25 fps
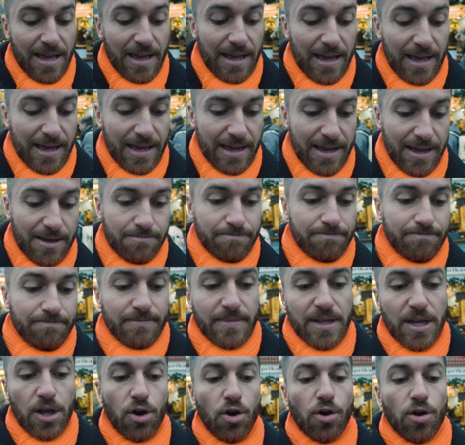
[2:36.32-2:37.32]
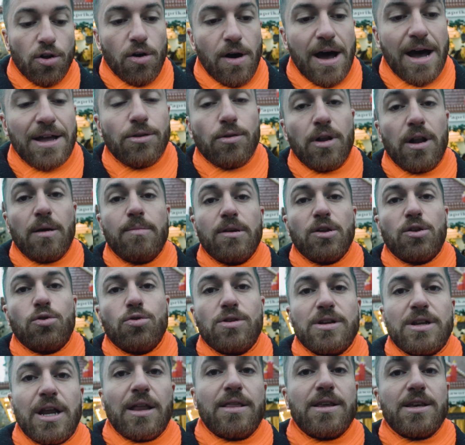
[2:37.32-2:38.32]
E ehm, loro hanno
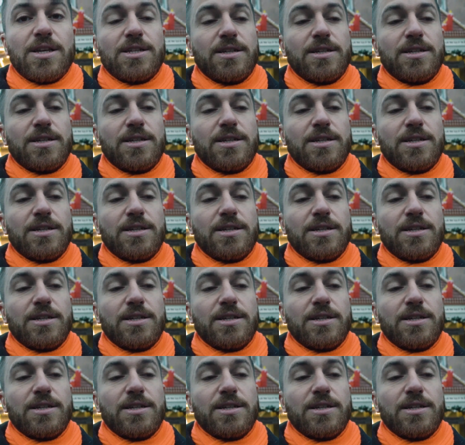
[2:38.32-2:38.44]
l'abitudine di